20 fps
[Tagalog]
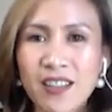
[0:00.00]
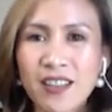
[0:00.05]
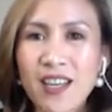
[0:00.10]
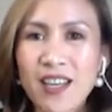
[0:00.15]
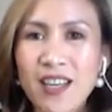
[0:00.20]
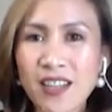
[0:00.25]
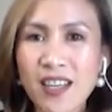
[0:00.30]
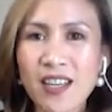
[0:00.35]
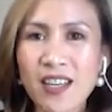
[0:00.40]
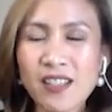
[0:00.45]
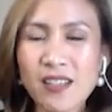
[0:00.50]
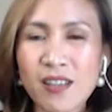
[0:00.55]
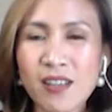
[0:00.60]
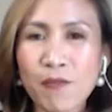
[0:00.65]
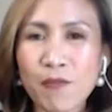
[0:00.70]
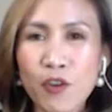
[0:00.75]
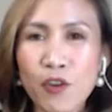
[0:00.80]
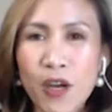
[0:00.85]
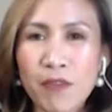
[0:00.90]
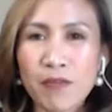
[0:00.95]
That is
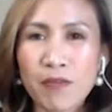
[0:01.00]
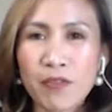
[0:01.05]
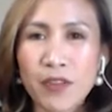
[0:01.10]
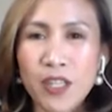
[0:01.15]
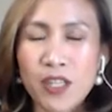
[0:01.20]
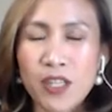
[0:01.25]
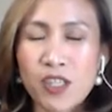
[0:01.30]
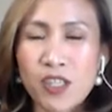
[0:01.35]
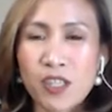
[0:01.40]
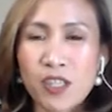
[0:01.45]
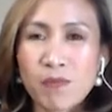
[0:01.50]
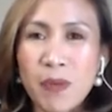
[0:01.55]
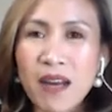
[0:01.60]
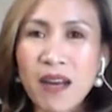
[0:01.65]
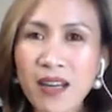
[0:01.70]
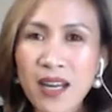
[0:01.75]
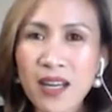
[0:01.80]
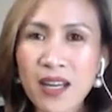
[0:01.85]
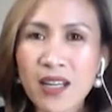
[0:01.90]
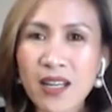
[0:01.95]
if you have rich
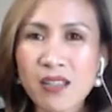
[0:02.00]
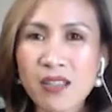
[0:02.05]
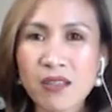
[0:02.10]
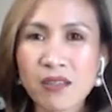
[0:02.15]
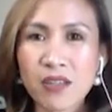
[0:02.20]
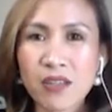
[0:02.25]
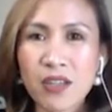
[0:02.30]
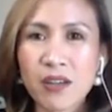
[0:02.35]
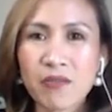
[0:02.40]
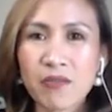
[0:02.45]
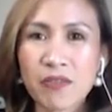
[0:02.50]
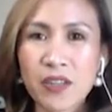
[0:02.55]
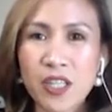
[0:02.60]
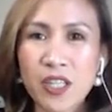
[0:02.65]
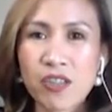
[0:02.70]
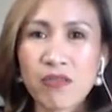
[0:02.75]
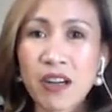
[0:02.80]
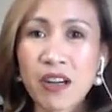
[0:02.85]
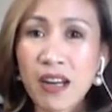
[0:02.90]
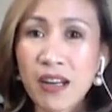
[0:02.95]
parents or you have
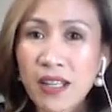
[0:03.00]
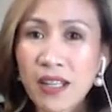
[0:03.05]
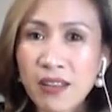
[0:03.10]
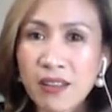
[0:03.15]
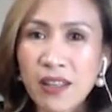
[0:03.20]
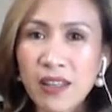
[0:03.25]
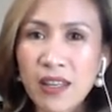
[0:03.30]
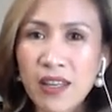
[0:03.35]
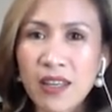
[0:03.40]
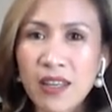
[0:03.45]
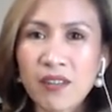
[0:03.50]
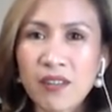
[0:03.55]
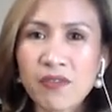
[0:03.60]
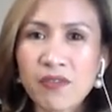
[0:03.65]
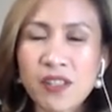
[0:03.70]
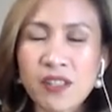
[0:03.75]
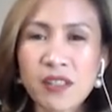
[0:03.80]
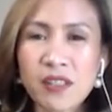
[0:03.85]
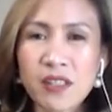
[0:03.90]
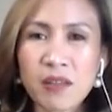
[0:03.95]
rich
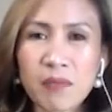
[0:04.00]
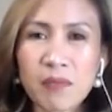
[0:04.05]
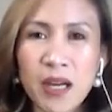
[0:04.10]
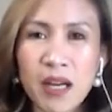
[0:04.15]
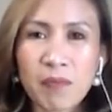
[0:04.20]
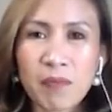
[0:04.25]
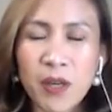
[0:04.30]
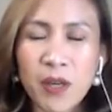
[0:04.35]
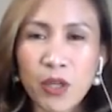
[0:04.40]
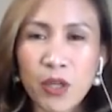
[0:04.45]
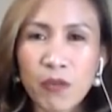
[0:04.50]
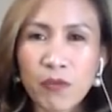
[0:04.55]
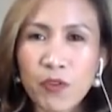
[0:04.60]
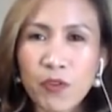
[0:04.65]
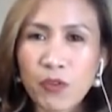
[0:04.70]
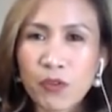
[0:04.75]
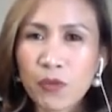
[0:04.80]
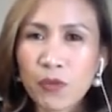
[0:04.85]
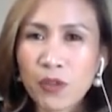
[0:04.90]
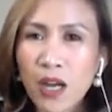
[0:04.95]
relatives, ba? Pero if
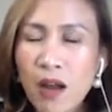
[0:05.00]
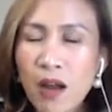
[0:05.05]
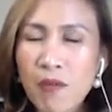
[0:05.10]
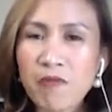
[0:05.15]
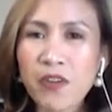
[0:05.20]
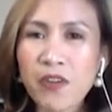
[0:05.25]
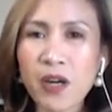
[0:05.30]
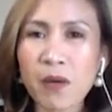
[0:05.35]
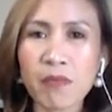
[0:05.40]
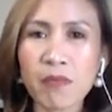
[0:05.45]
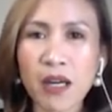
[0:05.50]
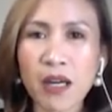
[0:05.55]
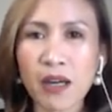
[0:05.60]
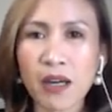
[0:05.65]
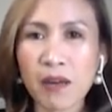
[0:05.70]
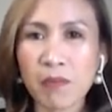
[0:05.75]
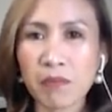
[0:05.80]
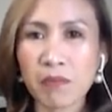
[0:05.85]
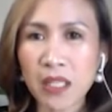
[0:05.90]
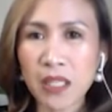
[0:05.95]
you come from
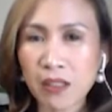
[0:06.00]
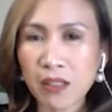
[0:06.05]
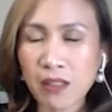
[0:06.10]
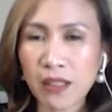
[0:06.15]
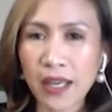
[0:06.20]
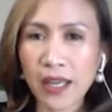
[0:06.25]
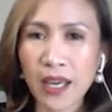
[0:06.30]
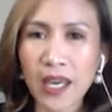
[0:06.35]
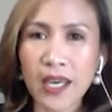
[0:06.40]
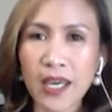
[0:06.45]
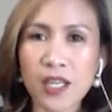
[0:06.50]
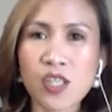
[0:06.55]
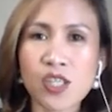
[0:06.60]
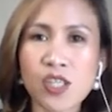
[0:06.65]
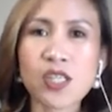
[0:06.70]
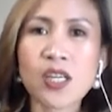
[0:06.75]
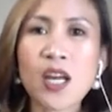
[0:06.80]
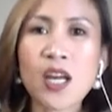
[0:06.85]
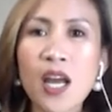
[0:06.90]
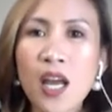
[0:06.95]
um, middle
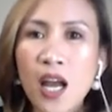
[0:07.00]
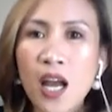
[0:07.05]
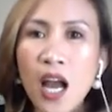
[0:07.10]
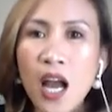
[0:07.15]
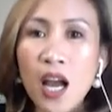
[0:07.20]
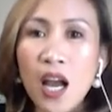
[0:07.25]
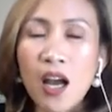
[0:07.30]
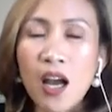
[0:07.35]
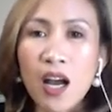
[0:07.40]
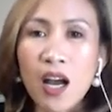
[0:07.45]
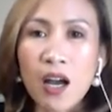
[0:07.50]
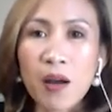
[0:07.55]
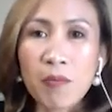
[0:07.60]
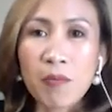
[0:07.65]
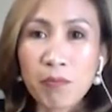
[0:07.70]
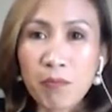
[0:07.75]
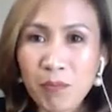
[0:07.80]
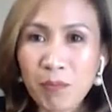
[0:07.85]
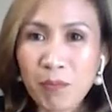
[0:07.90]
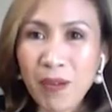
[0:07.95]
age,
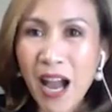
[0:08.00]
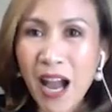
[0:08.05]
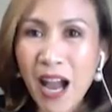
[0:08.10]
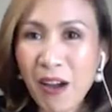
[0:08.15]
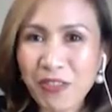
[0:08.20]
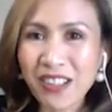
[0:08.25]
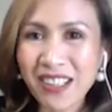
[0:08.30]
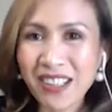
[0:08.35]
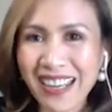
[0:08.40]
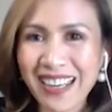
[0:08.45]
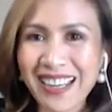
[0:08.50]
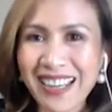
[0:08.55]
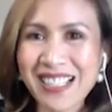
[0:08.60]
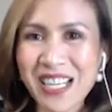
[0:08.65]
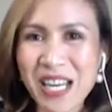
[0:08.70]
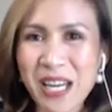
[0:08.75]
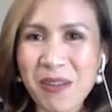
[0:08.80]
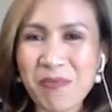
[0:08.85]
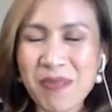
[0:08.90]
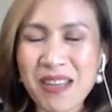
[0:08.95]
um, average,
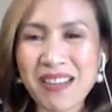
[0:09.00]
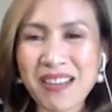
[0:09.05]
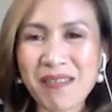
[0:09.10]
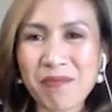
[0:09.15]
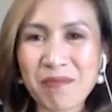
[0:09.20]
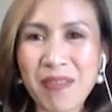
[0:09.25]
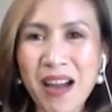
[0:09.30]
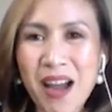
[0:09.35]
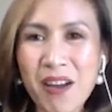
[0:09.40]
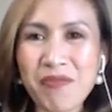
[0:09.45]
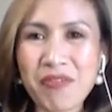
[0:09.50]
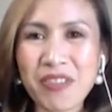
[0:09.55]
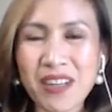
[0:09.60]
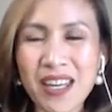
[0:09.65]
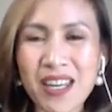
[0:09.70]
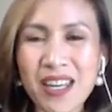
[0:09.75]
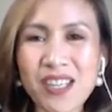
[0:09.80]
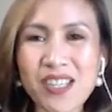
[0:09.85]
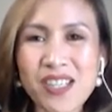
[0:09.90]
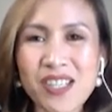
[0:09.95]
I mean
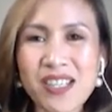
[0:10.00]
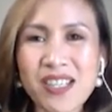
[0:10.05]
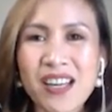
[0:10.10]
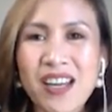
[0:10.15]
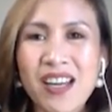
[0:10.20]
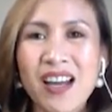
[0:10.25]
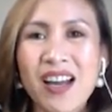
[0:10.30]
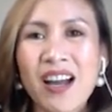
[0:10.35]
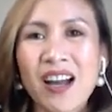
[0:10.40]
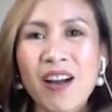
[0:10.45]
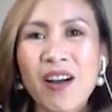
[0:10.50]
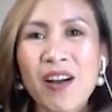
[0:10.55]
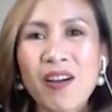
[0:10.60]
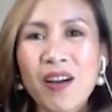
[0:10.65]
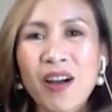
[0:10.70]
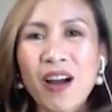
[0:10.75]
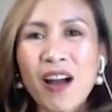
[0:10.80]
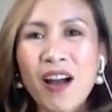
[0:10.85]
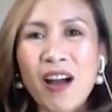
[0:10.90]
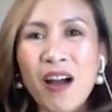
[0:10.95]
average
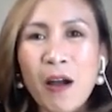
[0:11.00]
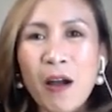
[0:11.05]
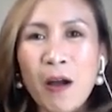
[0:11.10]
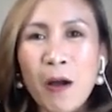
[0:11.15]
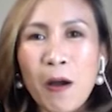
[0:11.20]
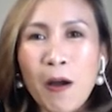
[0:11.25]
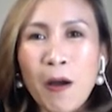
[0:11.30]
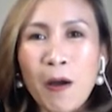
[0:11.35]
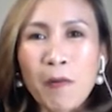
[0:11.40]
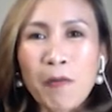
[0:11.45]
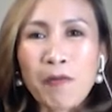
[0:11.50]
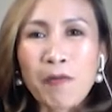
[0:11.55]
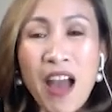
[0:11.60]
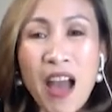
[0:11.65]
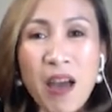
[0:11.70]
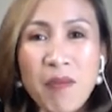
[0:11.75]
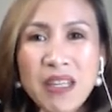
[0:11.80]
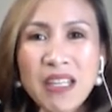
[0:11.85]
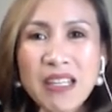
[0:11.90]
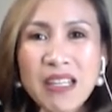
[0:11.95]
uh,
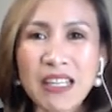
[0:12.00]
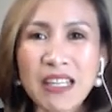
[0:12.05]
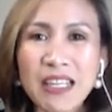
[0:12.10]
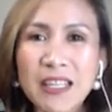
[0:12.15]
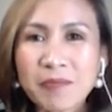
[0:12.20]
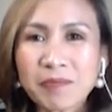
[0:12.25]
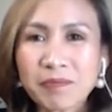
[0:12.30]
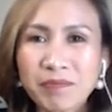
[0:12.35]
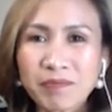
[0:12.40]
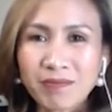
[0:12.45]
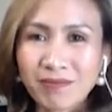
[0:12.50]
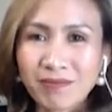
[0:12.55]
family,